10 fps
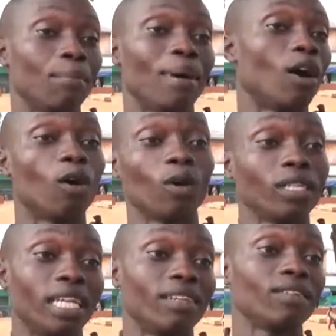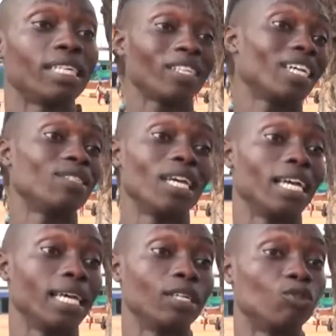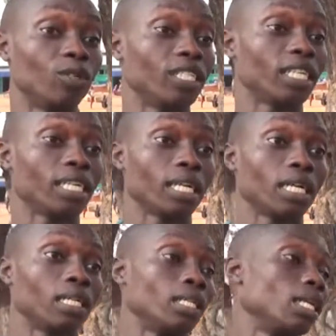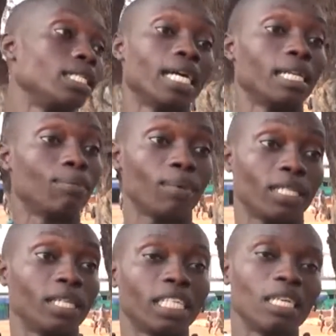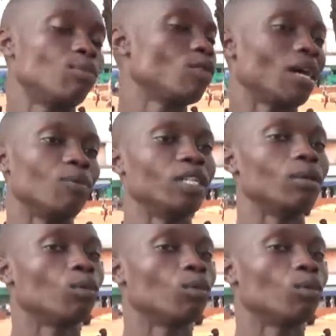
les parents ont des livres qui étaient euh, utilisés dans les années précédentes, ils peuvent l'amener